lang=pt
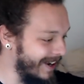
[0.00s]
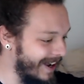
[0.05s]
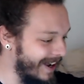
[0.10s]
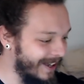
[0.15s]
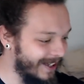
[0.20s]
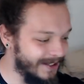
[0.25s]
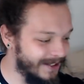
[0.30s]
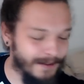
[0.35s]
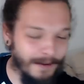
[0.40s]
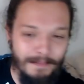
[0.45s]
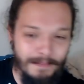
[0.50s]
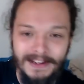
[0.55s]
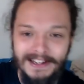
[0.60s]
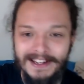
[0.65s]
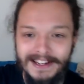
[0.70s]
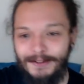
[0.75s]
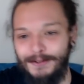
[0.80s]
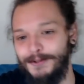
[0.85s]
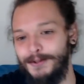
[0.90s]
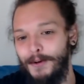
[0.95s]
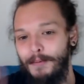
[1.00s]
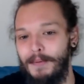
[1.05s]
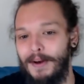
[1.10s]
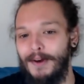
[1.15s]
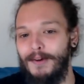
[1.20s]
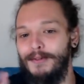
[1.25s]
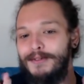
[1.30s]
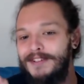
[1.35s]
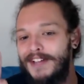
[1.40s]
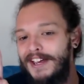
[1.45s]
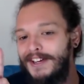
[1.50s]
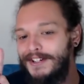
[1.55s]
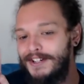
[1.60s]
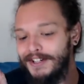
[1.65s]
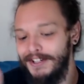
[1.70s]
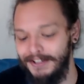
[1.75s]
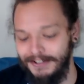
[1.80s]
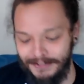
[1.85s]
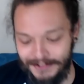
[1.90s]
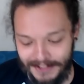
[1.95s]
a sua opinião, o seu
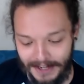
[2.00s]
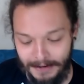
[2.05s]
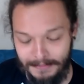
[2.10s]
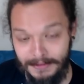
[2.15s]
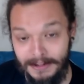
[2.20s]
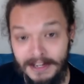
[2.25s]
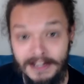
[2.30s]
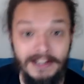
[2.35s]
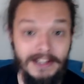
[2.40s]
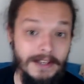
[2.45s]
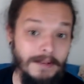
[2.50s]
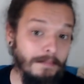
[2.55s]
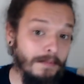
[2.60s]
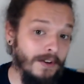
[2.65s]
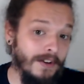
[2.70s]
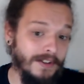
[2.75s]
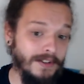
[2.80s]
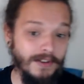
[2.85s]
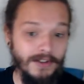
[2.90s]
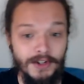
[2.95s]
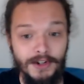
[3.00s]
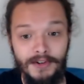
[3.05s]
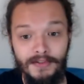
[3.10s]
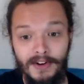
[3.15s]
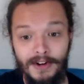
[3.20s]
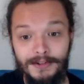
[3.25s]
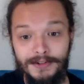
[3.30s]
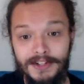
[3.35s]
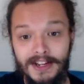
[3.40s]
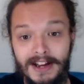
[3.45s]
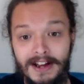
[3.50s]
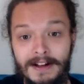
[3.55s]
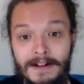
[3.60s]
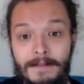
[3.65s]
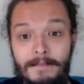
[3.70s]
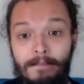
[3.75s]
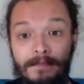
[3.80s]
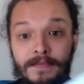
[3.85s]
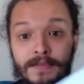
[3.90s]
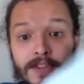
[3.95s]
preconceitinho, sabe? E por isso a gente vai usar
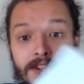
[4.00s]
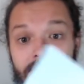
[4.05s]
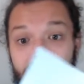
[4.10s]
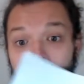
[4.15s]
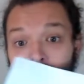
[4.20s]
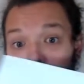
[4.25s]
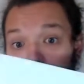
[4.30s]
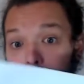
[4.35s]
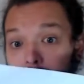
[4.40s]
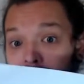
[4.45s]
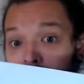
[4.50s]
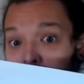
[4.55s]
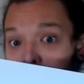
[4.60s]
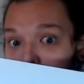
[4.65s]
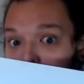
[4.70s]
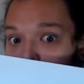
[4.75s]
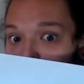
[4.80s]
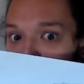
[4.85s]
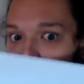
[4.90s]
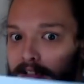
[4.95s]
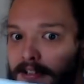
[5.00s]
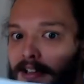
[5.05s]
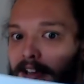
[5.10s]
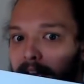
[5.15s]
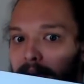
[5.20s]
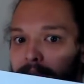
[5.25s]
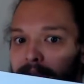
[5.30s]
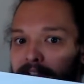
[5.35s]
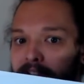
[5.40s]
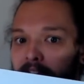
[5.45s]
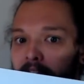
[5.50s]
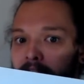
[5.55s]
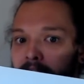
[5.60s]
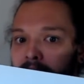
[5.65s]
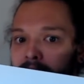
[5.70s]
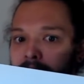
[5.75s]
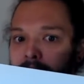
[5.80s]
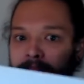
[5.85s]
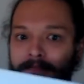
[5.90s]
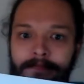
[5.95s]
e vai aprender o GitLab
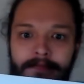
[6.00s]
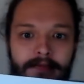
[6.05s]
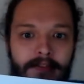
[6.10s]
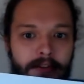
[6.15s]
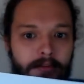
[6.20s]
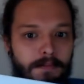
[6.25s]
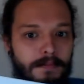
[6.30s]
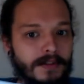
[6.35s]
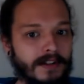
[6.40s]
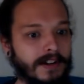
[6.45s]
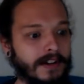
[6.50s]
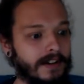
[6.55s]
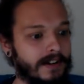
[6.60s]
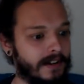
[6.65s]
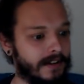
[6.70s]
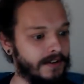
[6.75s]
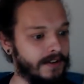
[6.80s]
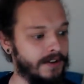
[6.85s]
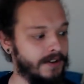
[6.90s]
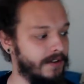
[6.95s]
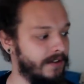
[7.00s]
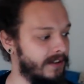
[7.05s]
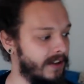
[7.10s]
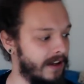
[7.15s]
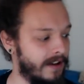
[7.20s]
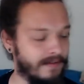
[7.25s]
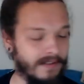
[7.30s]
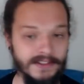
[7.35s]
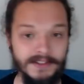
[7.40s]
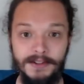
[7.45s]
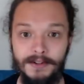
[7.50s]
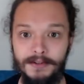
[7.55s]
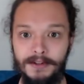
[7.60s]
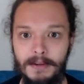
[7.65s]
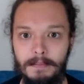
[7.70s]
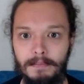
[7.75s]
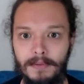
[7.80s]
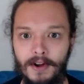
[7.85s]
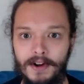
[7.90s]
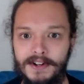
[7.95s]
CI, porque a gente tem que fazer o
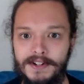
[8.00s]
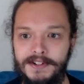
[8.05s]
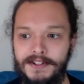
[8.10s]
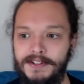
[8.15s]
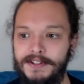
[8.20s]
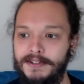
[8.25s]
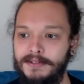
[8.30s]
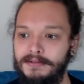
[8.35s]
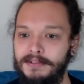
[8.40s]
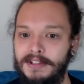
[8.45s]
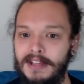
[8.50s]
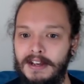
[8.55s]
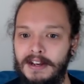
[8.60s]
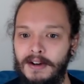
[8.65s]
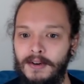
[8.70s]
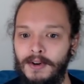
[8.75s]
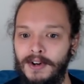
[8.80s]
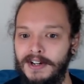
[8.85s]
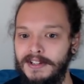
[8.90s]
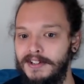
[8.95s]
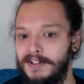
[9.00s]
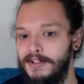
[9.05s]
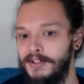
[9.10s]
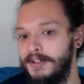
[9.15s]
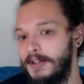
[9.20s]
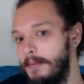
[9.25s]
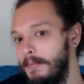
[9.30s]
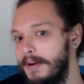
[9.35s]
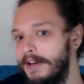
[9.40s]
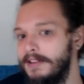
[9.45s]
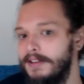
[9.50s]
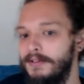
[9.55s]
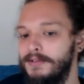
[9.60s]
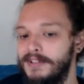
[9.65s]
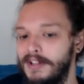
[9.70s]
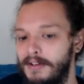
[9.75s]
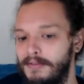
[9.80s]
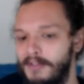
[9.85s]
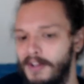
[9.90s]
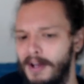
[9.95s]
deploy disso e está na hora da gente aprender a
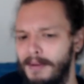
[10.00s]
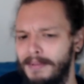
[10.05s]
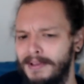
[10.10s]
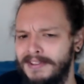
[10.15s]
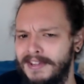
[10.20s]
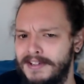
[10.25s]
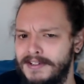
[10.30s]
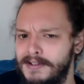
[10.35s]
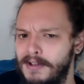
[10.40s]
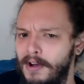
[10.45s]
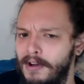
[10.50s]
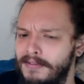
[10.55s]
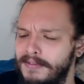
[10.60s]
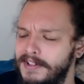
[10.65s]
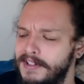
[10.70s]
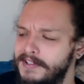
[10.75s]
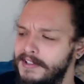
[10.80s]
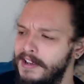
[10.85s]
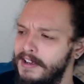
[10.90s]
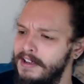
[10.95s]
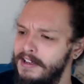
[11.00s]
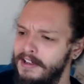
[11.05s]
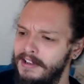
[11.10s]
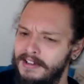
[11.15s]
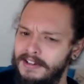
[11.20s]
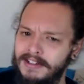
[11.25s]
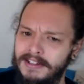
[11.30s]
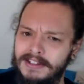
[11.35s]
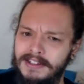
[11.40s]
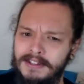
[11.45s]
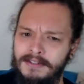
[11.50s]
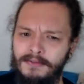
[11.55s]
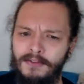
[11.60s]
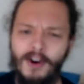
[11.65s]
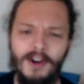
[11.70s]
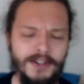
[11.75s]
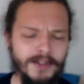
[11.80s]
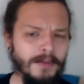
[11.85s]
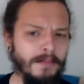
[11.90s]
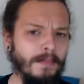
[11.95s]
usar ferramentas novas que
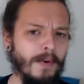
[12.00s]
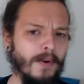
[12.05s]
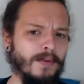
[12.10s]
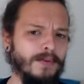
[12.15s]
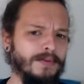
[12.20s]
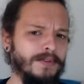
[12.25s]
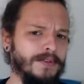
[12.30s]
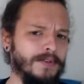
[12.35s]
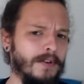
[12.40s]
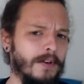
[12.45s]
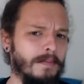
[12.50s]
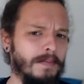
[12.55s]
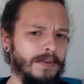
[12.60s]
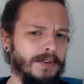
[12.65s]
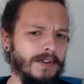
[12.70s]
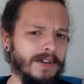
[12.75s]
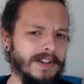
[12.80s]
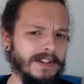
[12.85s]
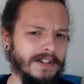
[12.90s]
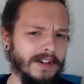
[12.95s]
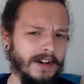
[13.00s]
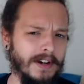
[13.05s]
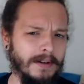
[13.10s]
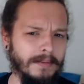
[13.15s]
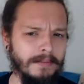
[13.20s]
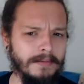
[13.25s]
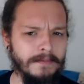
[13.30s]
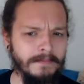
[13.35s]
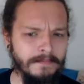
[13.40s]
fogem um pouco do escopo do GitHub.